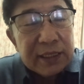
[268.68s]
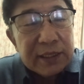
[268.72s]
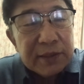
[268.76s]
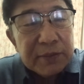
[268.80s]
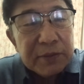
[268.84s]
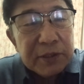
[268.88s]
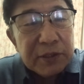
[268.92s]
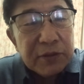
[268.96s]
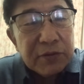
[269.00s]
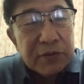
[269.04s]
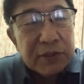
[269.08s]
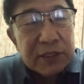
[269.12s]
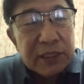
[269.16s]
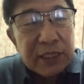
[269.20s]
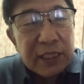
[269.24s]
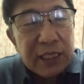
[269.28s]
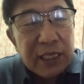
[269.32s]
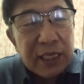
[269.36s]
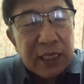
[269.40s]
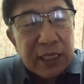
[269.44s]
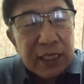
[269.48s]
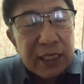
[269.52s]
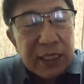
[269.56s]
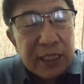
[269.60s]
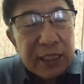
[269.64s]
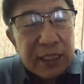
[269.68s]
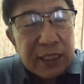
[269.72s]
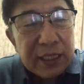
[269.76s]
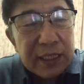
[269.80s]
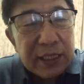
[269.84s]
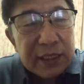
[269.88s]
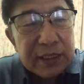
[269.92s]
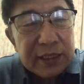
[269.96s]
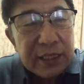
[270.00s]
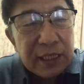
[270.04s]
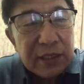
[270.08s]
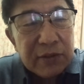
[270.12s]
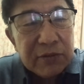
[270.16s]
那么郭德纲
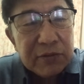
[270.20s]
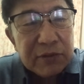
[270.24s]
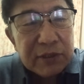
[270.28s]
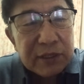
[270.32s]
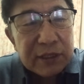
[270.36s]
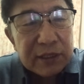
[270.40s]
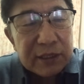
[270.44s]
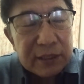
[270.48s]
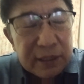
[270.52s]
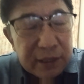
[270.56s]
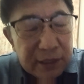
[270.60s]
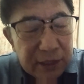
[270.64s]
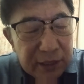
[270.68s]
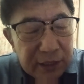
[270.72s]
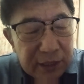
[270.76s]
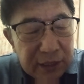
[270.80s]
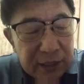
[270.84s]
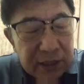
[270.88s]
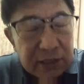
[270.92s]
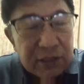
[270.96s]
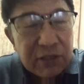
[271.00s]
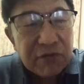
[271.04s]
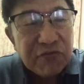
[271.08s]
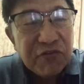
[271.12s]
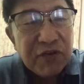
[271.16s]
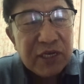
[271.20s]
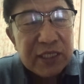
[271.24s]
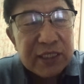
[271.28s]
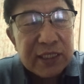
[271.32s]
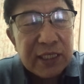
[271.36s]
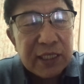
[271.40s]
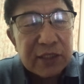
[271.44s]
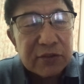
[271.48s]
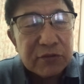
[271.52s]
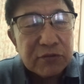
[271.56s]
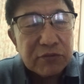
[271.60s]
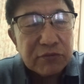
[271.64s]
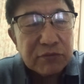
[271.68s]
和姜昆一提到《樊
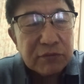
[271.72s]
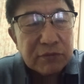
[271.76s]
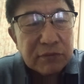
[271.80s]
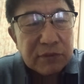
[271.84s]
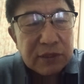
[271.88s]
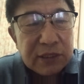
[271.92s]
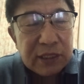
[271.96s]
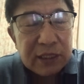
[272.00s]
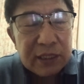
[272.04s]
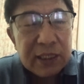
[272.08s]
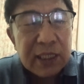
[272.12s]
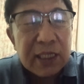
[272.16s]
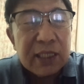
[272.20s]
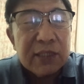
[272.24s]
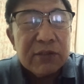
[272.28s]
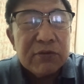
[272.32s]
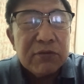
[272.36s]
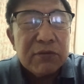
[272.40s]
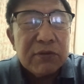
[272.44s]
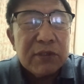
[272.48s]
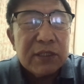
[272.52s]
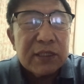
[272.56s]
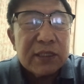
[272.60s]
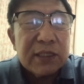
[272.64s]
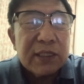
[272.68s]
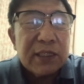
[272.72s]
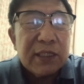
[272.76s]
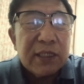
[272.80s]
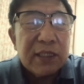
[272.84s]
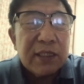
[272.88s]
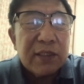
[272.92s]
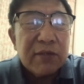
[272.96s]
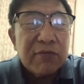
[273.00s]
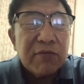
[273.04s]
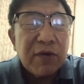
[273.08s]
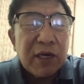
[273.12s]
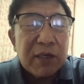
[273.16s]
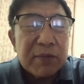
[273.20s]
山书》，现在很多这
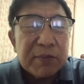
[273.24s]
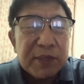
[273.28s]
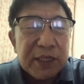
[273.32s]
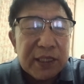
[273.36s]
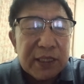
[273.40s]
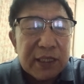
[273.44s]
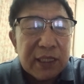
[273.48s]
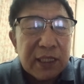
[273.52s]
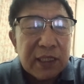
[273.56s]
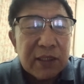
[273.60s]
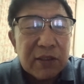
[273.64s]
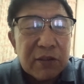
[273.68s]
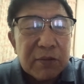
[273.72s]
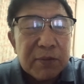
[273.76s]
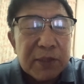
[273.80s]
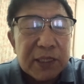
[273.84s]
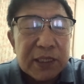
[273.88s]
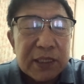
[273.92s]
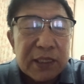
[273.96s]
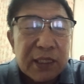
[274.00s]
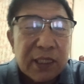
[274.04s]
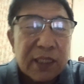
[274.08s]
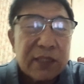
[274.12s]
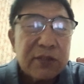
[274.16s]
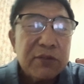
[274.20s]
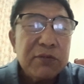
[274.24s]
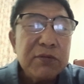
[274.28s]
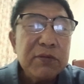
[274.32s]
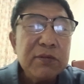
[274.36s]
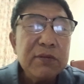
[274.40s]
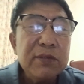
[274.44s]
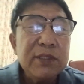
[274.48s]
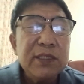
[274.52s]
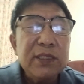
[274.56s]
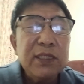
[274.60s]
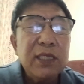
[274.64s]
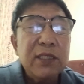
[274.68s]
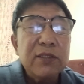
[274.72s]
个网民呢和老百姓啊，
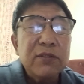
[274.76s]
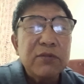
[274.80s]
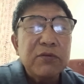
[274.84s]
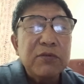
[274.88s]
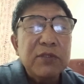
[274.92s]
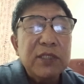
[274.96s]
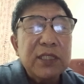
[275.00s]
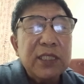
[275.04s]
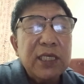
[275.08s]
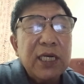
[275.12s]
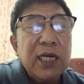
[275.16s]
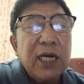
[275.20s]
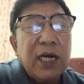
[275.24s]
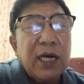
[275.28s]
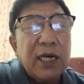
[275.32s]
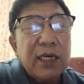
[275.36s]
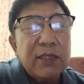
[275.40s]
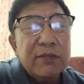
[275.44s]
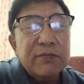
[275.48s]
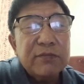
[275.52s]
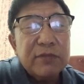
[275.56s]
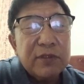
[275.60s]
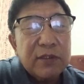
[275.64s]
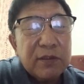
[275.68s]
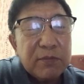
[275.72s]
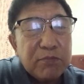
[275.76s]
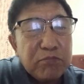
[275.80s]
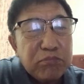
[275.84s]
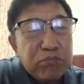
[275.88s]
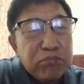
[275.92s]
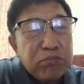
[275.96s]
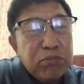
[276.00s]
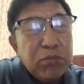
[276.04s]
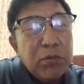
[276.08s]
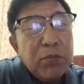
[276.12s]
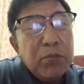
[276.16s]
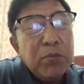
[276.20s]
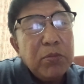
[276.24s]
都向着郭德纲，这
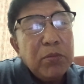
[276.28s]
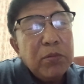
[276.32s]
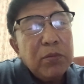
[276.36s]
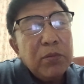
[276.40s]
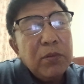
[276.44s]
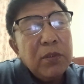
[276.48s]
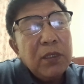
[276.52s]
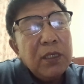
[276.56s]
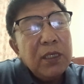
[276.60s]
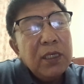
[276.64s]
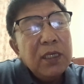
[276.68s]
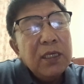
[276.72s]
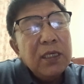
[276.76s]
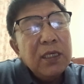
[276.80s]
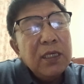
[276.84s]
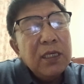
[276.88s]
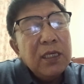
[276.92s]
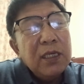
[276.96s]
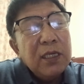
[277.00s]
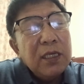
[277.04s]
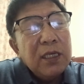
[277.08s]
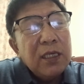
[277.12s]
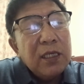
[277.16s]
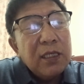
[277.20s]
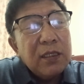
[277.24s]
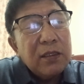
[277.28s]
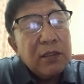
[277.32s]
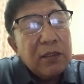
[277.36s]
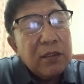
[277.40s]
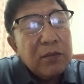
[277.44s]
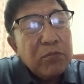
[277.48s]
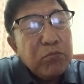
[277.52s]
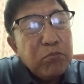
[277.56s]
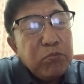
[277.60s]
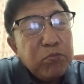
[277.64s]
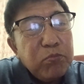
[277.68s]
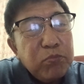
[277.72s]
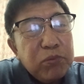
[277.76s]
不不，
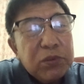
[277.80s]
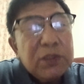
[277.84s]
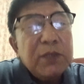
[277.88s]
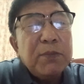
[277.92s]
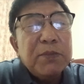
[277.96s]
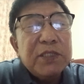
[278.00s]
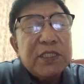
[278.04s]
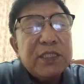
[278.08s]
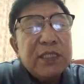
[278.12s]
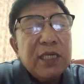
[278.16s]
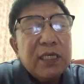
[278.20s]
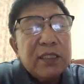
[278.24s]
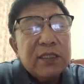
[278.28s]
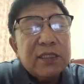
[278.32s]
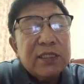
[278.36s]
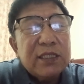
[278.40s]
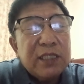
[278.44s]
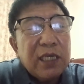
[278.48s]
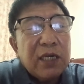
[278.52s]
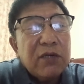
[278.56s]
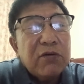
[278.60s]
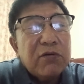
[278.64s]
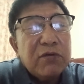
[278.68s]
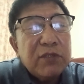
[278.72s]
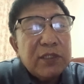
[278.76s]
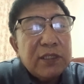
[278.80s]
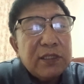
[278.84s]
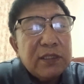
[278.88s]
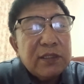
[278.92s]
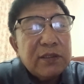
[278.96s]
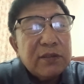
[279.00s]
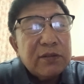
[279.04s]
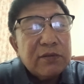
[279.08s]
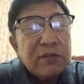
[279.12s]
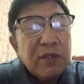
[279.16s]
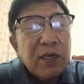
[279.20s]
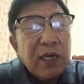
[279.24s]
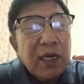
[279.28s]
呃，不怎么向着姜昆，
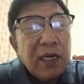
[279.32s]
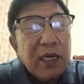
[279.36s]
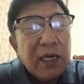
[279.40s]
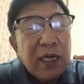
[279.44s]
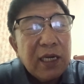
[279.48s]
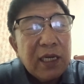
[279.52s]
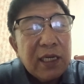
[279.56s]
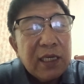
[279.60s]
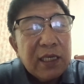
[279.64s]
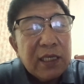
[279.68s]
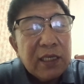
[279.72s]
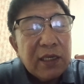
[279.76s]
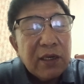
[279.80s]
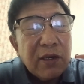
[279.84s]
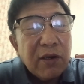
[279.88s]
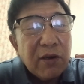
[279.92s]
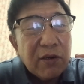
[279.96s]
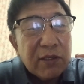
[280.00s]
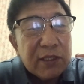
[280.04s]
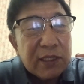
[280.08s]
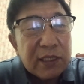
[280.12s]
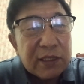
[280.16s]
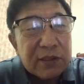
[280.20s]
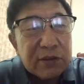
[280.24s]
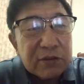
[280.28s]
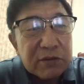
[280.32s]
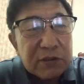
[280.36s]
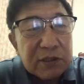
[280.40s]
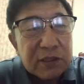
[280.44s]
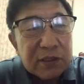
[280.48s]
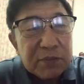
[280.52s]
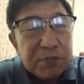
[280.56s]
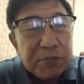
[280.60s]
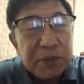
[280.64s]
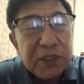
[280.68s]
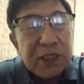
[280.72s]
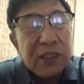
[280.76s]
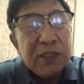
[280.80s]
是吧？好像都
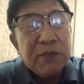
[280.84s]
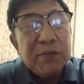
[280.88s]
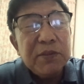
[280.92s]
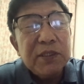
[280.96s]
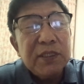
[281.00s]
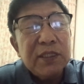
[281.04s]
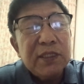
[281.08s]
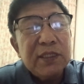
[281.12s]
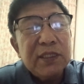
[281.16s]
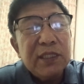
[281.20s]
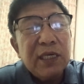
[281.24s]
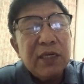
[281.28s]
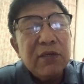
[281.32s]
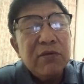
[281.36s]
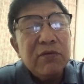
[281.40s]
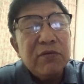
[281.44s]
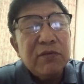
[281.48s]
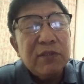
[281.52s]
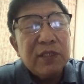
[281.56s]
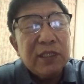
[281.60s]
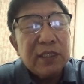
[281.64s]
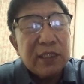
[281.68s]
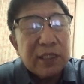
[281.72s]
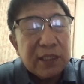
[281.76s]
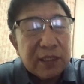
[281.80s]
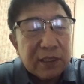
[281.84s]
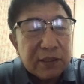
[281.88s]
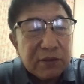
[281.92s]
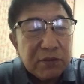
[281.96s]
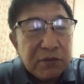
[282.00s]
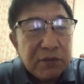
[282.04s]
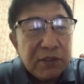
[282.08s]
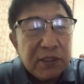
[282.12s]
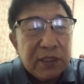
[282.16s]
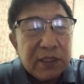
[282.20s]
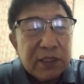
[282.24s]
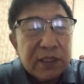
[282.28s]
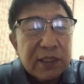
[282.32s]
是批评姜昆和
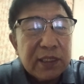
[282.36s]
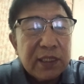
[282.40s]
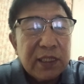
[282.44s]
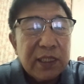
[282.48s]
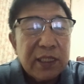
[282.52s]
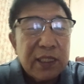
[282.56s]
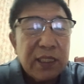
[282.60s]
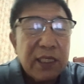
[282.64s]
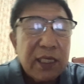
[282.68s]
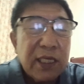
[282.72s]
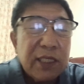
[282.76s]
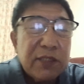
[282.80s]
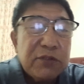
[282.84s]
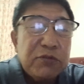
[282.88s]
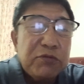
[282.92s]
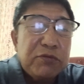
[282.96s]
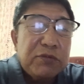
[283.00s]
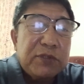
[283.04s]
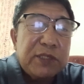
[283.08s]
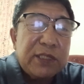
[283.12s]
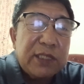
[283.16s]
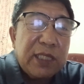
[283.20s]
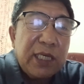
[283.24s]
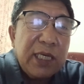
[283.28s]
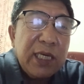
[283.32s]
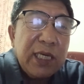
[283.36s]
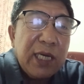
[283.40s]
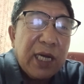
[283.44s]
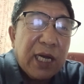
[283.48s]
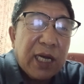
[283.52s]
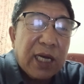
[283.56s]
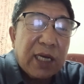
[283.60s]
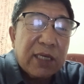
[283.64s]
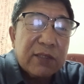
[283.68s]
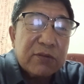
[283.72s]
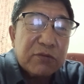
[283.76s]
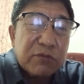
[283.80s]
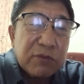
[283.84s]
对这个曲协
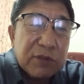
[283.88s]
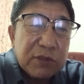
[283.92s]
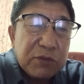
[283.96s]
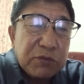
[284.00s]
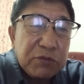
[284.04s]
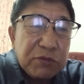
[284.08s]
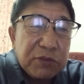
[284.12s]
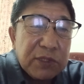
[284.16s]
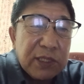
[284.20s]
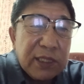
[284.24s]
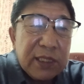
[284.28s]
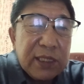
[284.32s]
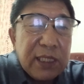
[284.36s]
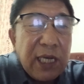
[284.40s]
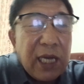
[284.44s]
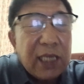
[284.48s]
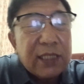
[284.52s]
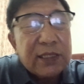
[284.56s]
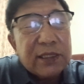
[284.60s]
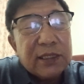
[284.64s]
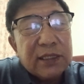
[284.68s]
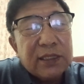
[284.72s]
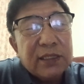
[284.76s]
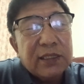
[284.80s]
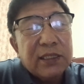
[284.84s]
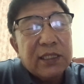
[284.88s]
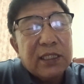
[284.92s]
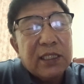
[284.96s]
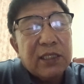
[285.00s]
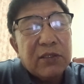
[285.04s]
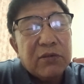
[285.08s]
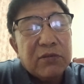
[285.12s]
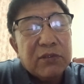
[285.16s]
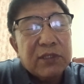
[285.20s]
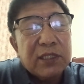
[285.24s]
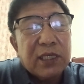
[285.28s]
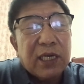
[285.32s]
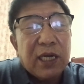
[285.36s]
啊，说曲协压制这个
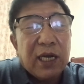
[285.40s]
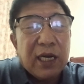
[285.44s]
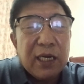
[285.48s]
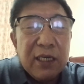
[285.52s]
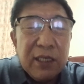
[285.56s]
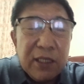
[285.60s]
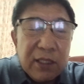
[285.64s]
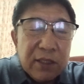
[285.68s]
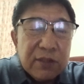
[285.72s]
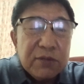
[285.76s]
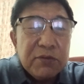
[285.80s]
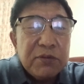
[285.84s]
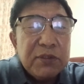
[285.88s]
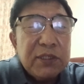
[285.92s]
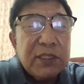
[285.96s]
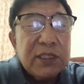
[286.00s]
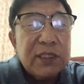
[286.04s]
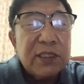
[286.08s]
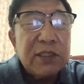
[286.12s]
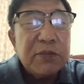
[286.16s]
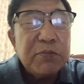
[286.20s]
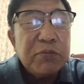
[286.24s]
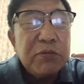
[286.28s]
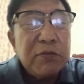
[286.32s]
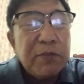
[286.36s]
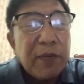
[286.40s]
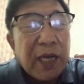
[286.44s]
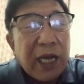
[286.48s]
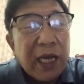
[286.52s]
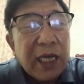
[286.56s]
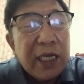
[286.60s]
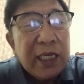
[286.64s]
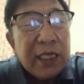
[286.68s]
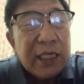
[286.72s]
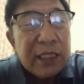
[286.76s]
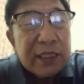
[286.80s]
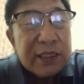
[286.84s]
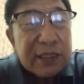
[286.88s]
郭德纲，对这个事儿不满，
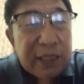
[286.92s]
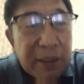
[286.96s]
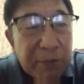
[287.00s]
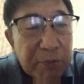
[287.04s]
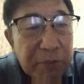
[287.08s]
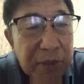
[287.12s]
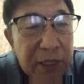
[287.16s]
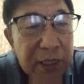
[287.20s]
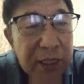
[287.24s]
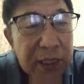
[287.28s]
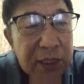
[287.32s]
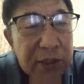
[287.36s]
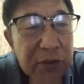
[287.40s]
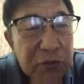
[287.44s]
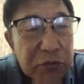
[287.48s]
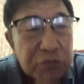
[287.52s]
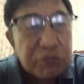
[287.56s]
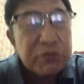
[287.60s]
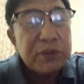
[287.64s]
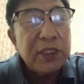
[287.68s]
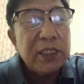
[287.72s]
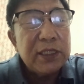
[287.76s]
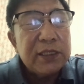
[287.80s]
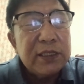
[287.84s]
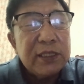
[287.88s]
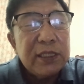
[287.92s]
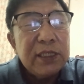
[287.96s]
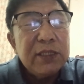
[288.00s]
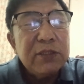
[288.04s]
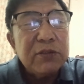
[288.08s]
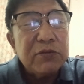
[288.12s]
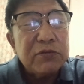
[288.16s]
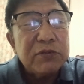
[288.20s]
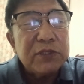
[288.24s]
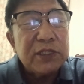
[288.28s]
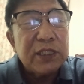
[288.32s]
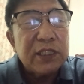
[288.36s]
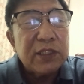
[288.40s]
怎么能出现这
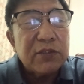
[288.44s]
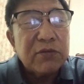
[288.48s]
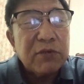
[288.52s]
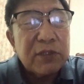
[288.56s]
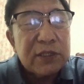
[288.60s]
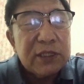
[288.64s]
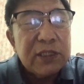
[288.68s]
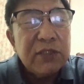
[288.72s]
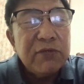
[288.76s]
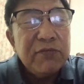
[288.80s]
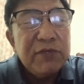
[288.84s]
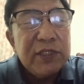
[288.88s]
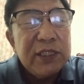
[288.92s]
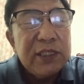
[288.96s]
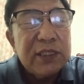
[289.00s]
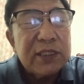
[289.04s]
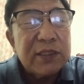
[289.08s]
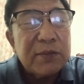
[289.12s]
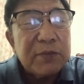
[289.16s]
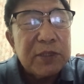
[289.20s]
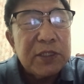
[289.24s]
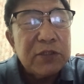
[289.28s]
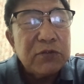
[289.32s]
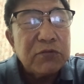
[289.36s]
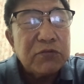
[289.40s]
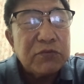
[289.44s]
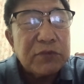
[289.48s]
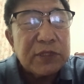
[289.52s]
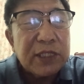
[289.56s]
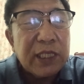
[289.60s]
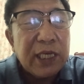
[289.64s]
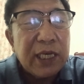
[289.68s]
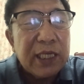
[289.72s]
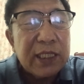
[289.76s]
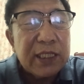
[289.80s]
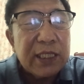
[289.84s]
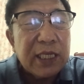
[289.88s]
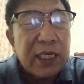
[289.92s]
种情况？这个问题怎么能出
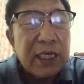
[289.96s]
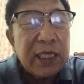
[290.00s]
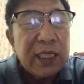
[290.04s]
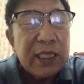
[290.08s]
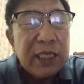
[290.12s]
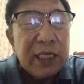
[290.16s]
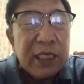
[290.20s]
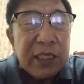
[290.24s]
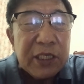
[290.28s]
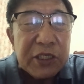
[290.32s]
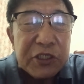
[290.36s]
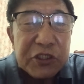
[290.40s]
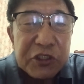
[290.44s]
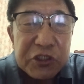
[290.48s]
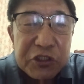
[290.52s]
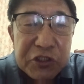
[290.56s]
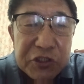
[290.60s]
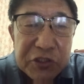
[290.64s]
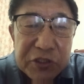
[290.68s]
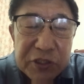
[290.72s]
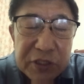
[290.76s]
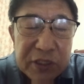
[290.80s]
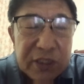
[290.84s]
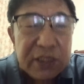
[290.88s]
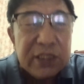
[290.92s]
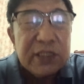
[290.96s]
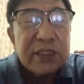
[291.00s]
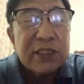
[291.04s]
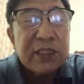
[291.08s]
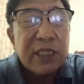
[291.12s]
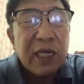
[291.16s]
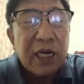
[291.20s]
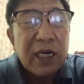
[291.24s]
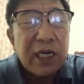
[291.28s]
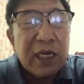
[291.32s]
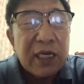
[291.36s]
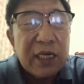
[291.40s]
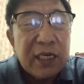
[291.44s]
现的？实际
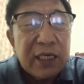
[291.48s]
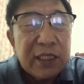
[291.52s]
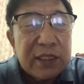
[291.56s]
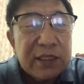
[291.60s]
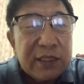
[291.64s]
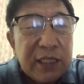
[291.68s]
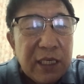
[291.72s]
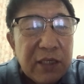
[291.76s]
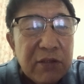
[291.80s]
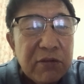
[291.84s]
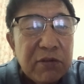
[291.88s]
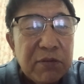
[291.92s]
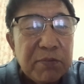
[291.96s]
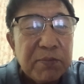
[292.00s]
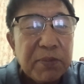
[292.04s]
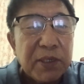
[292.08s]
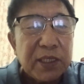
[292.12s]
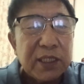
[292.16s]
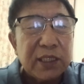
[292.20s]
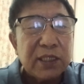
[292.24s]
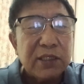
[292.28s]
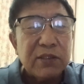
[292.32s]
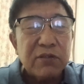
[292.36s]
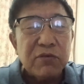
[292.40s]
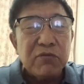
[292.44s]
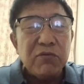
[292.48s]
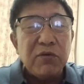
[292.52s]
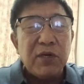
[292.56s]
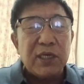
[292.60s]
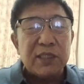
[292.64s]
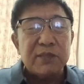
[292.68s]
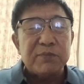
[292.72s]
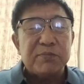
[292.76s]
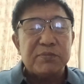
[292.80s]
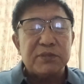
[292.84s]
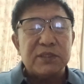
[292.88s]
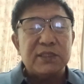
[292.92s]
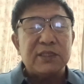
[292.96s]
上和姜昆本人
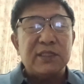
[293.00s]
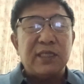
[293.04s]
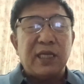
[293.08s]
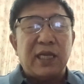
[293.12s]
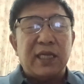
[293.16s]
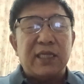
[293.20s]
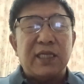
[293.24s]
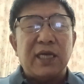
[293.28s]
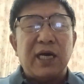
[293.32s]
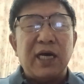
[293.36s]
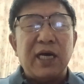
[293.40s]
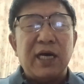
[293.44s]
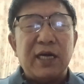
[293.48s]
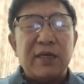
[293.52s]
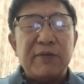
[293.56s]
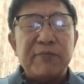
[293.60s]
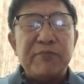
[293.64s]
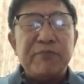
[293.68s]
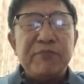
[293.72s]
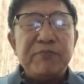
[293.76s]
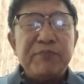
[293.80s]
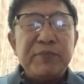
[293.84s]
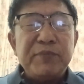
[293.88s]
关系不是太大。